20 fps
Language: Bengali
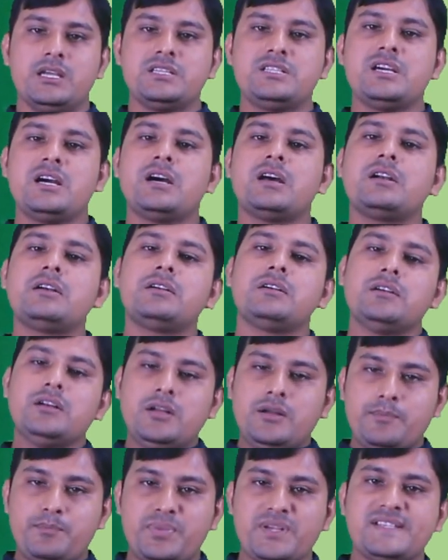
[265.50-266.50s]
যার
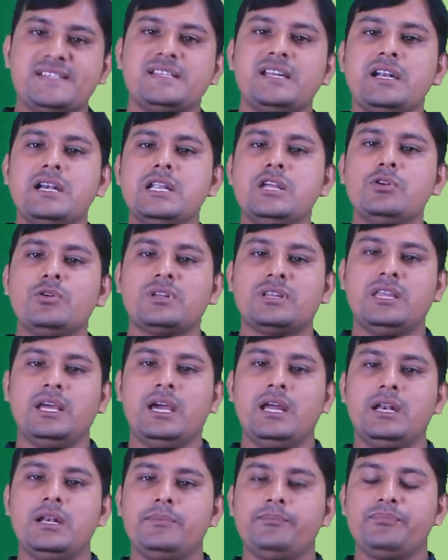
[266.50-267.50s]
প্রেসিডেন্ট নিয়োগ
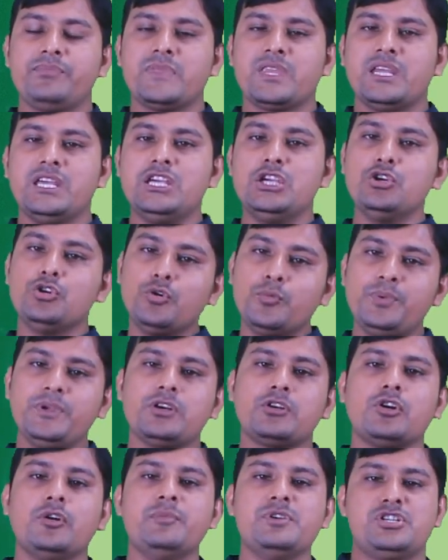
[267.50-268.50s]
দেন
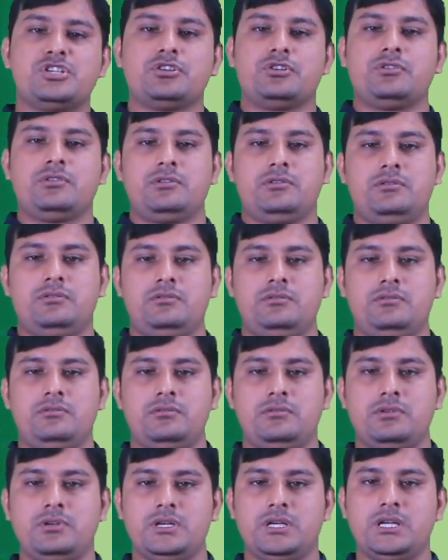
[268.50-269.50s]
ইউরোপীয় কমিশন
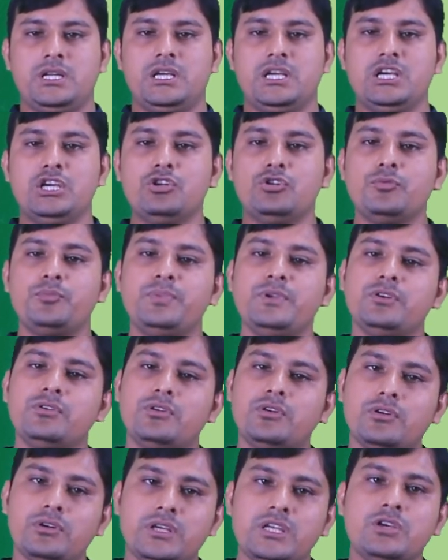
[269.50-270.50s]
ইউরোপীয়
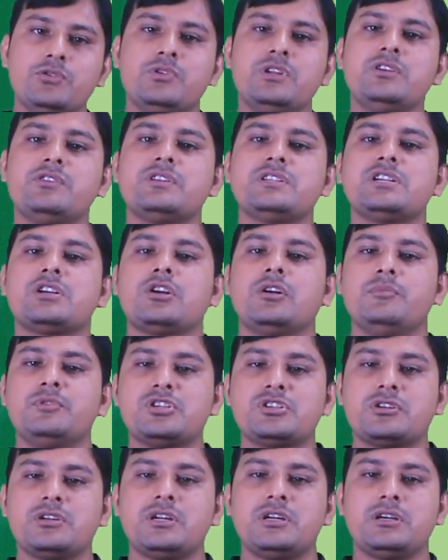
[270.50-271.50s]
ইউনিয়নের যে
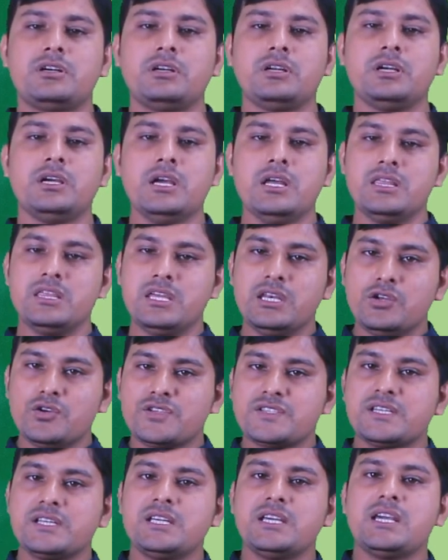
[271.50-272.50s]
কমিশনার তিনি
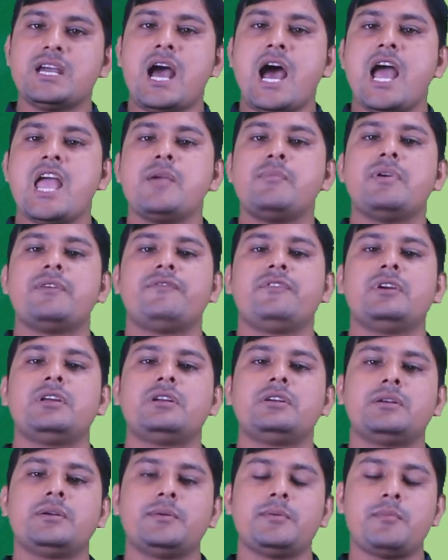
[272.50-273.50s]
হচ্ছেন গিয়ে এর
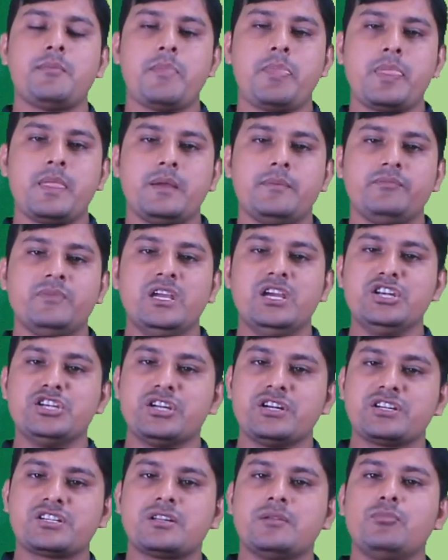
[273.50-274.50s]

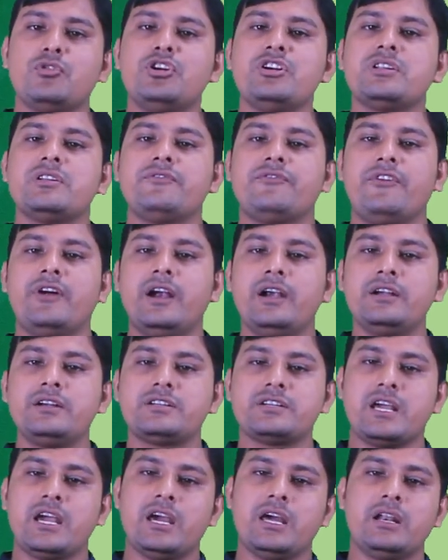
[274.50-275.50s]
ইন্টারন্যাশনাল মনিটারি ফান্ড
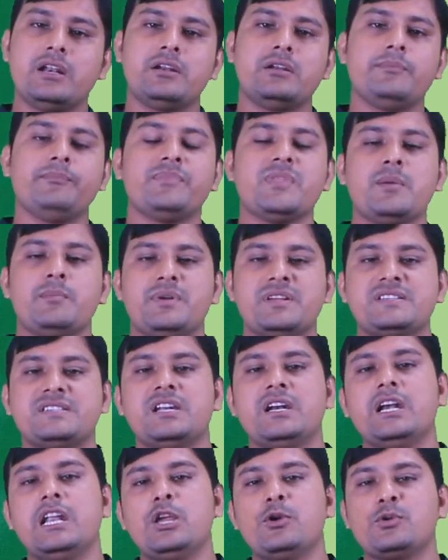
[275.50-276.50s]
এর
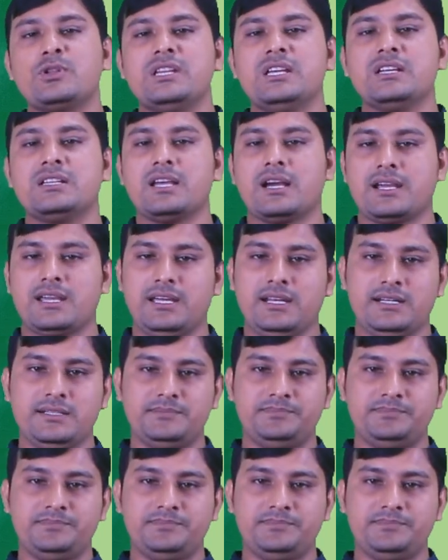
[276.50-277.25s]
প্রেসিডেন্ট নিয়োগ দিয়ে থাকে